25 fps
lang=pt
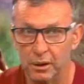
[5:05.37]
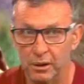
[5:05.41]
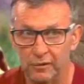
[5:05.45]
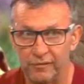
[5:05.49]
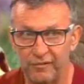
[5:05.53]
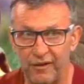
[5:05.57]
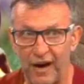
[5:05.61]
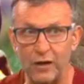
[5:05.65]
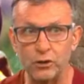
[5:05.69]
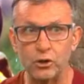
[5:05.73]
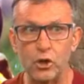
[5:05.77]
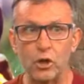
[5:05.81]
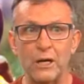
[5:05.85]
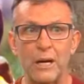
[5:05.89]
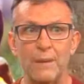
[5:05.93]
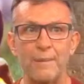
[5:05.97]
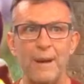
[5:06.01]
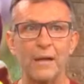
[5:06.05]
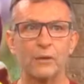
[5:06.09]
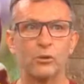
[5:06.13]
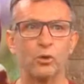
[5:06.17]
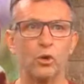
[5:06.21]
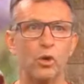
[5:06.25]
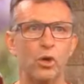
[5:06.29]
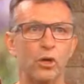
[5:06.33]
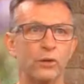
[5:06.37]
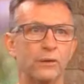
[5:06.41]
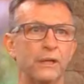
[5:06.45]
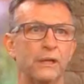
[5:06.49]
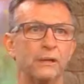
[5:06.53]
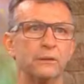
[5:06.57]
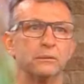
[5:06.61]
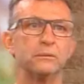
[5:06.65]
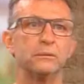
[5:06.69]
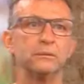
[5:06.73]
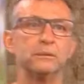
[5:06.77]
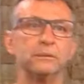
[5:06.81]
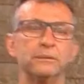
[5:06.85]
vai jogar mais que o
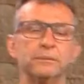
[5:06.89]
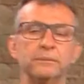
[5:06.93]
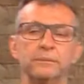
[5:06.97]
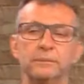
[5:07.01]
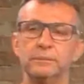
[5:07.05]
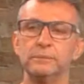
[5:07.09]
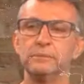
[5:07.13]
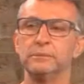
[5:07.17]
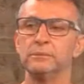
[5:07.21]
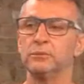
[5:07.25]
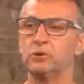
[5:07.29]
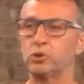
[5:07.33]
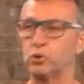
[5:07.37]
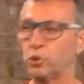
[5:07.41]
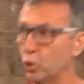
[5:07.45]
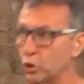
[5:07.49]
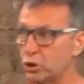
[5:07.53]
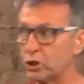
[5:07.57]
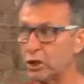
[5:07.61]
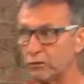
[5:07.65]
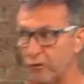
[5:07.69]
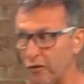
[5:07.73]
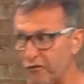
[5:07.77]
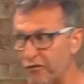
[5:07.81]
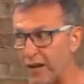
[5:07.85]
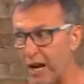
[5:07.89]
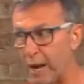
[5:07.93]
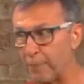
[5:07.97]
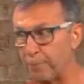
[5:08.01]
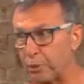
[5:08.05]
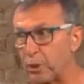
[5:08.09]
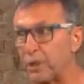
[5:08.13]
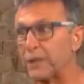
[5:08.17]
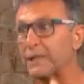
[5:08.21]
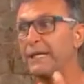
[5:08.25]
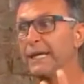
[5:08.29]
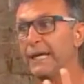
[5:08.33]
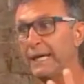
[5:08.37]
Ronaldo. Escuta o que eu vou falar,
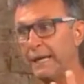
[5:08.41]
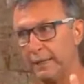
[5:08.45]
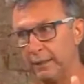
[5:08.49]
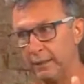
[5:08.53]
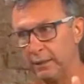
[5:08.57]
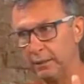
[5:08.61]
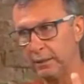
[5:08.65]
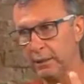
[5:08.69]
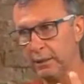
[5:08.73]
por quê?